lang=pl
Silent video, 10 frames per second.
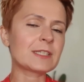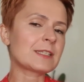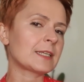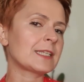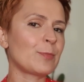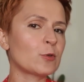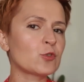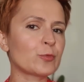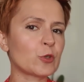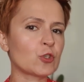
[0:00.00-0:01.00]
To jest taki
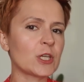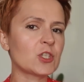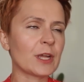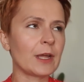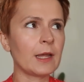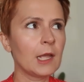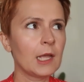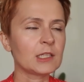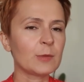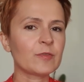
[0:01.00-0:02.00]
sposób troszeczkę,
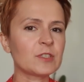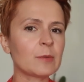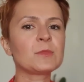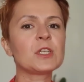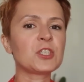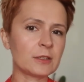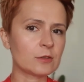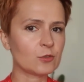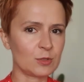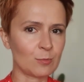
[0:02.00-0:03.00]
no powiedziałabym
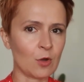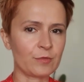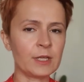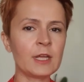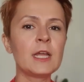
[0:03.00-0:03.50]
jesienno-zimowy.